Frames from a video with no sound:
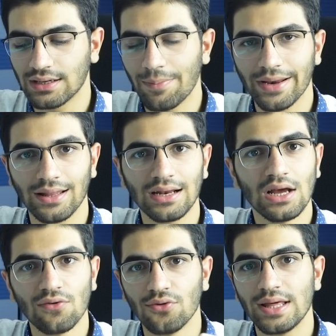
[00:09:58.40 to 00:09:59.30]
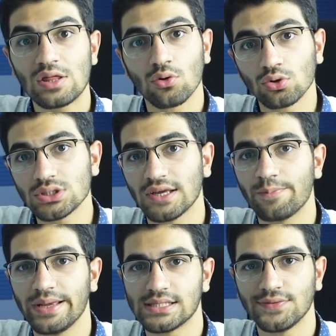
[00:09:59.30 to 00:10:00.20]
kameralar Full HD 30
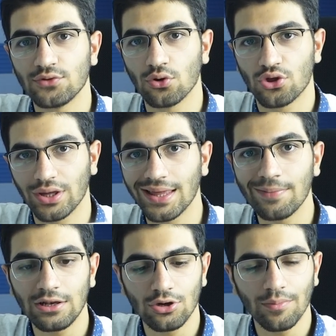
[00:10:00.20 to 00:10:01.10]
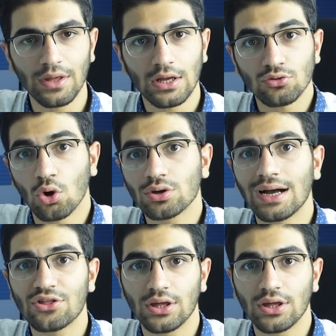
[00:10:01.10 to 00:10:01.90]
FPS video çekebiliyor. 4K